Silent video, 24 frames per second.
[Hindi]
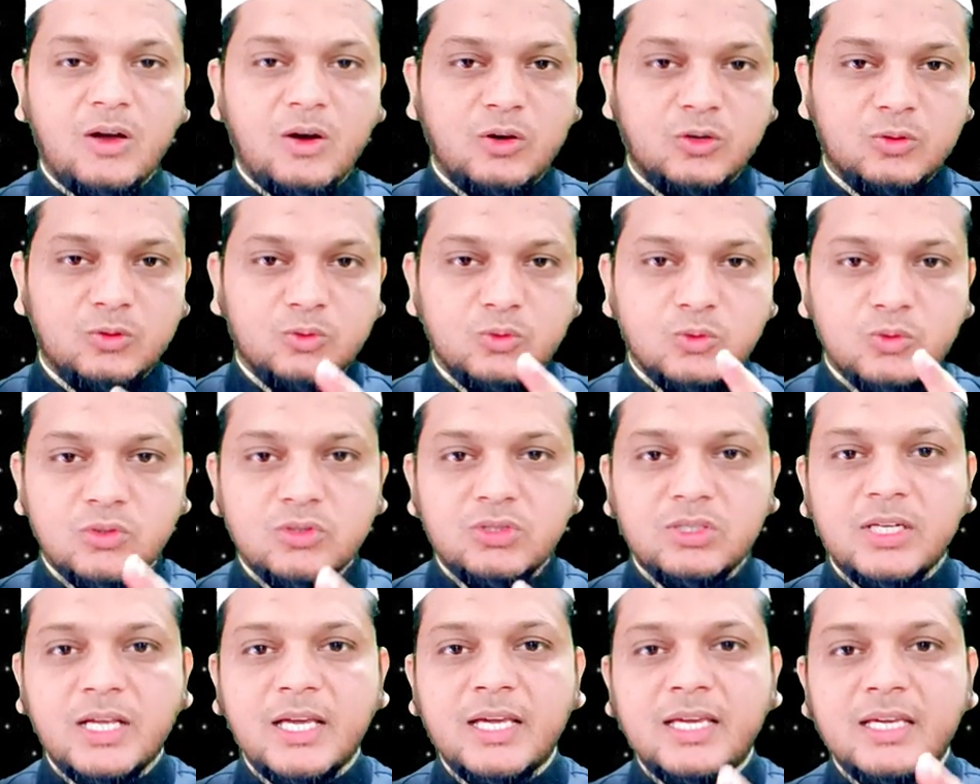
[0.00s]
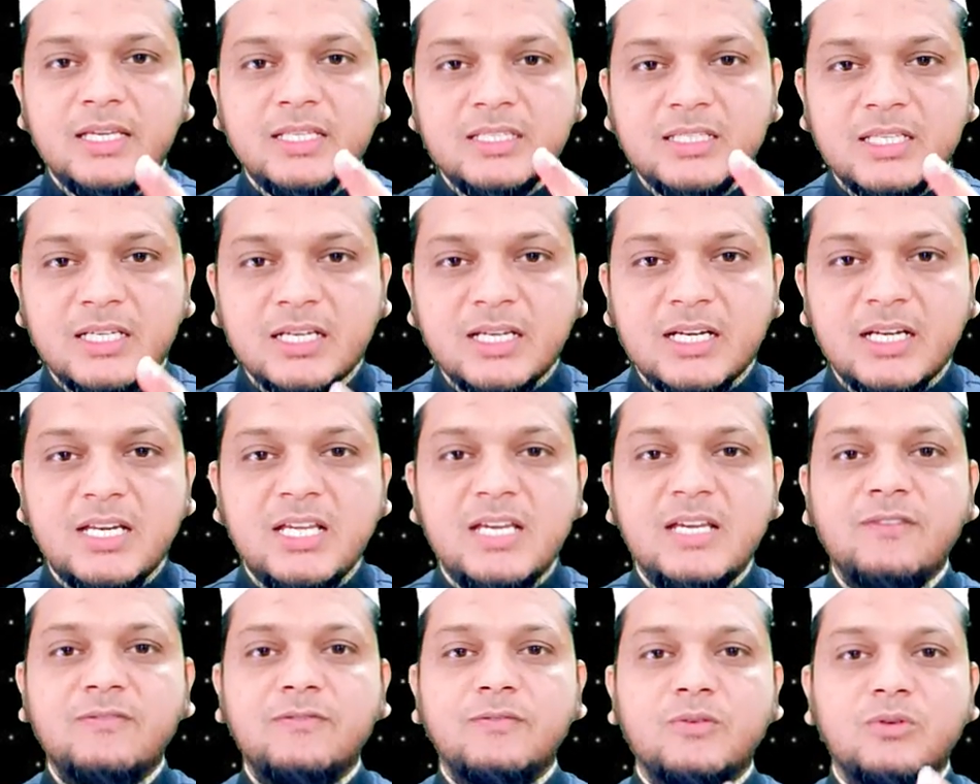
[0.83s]
और दूसरे की
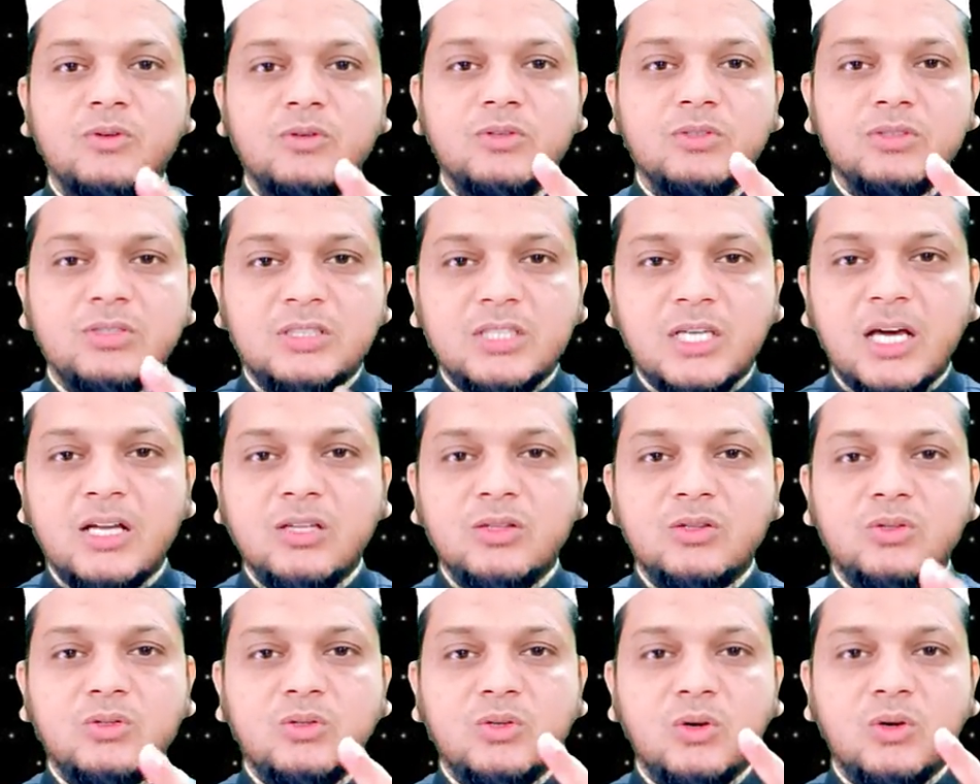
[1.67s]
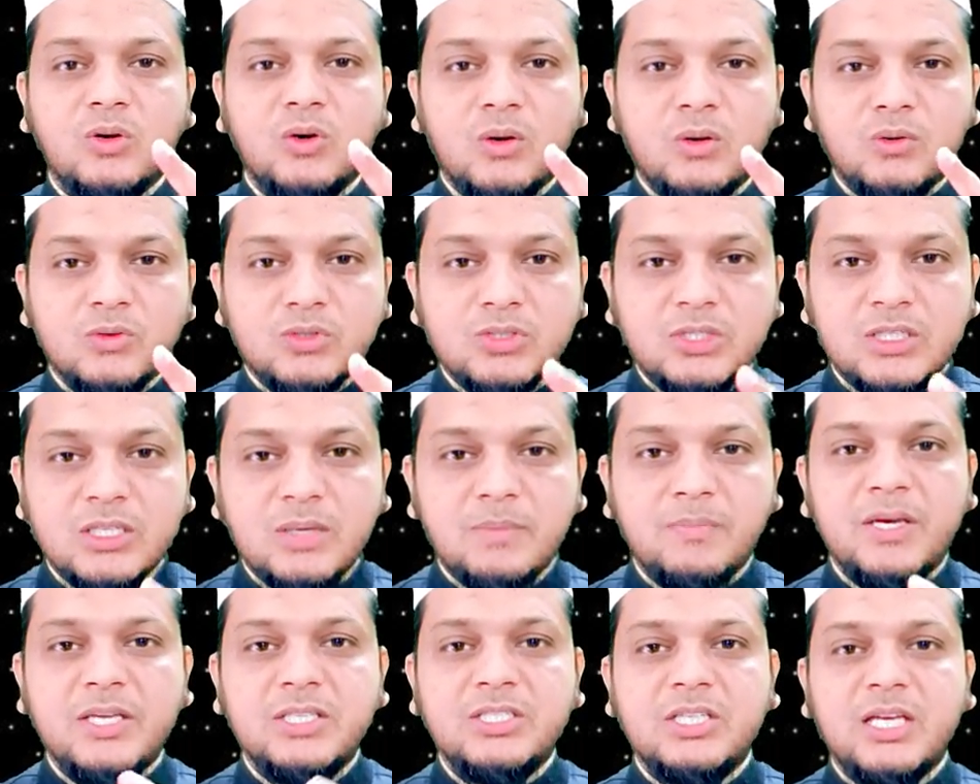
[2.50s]
तकलीफ़ को दर्द को
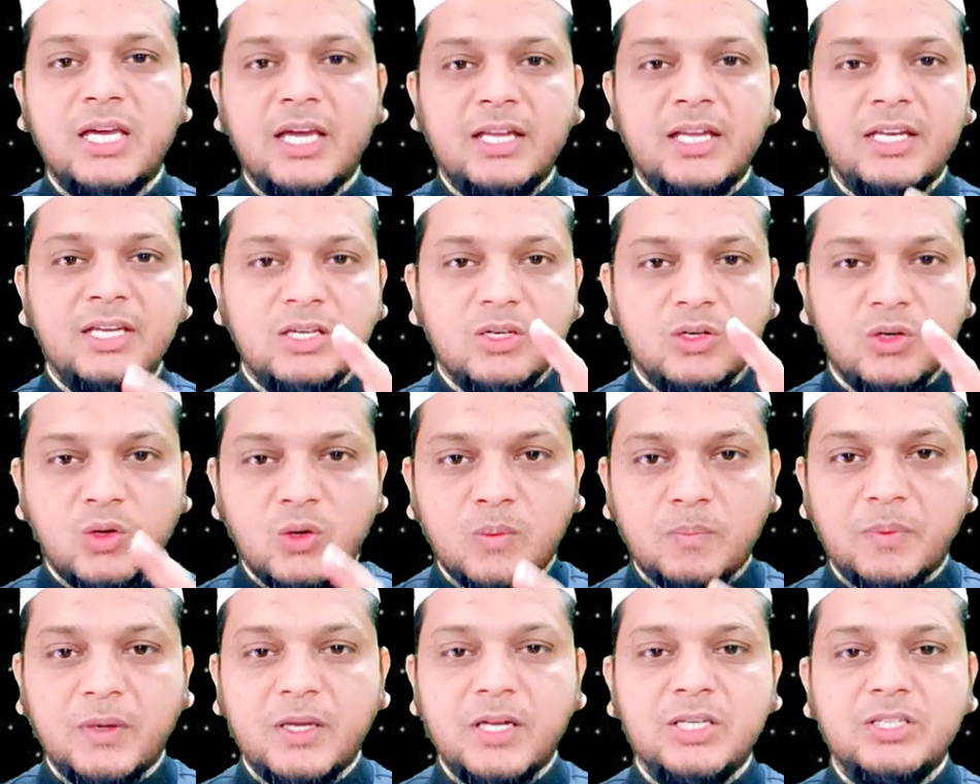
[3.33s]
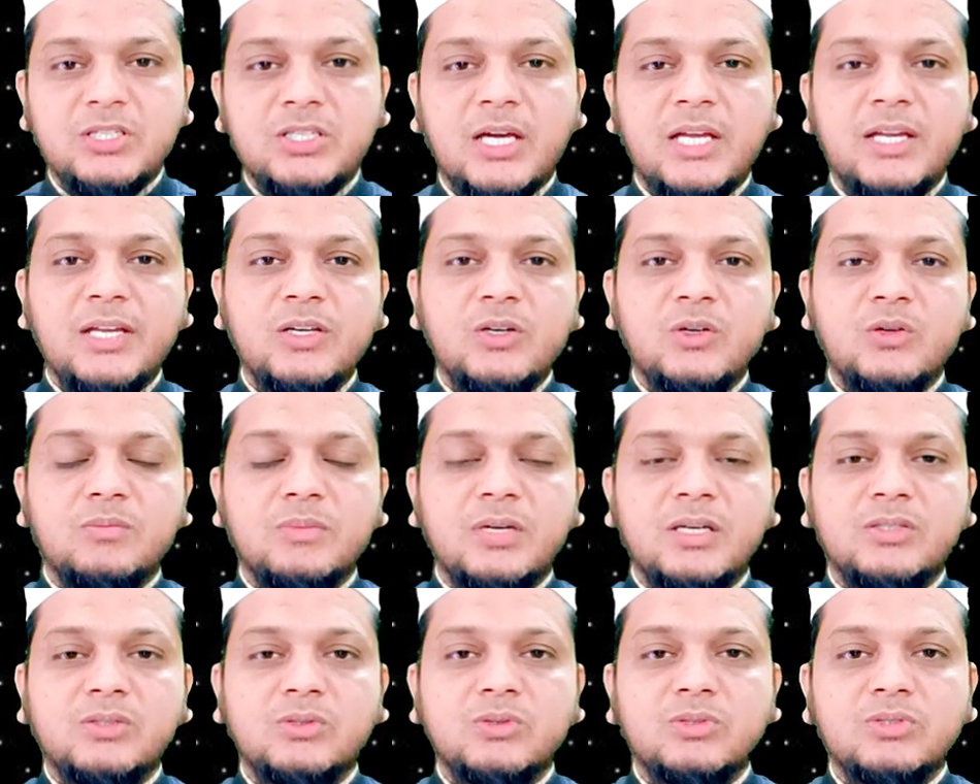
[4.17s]
उसकी बेचैनी को परेशानी को
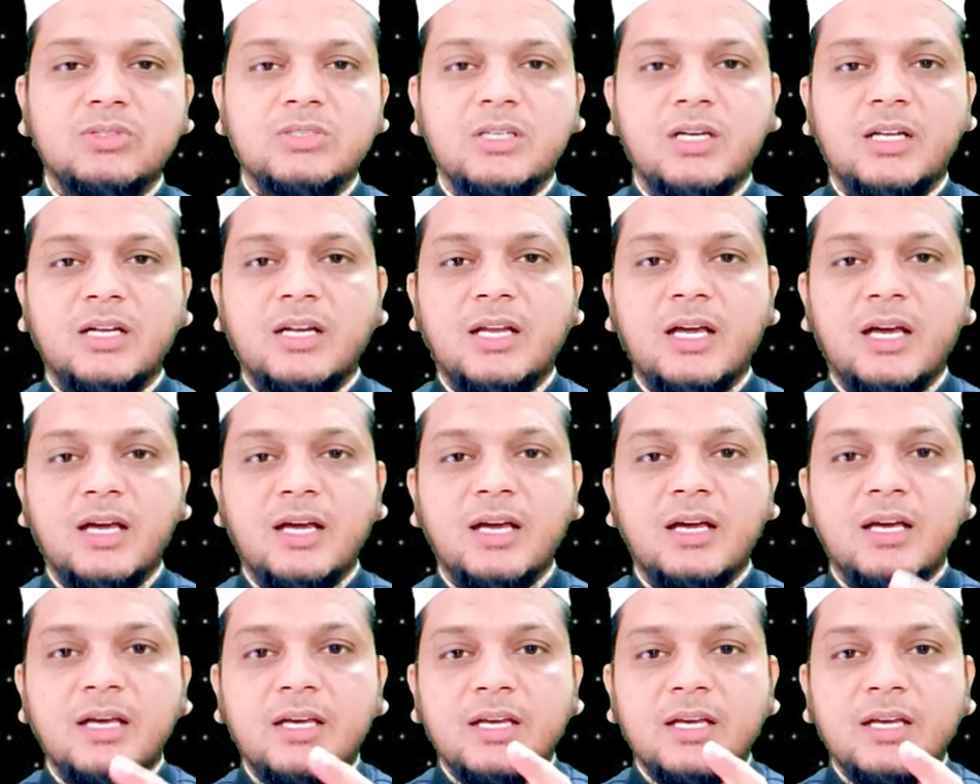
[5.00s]
महसूस करना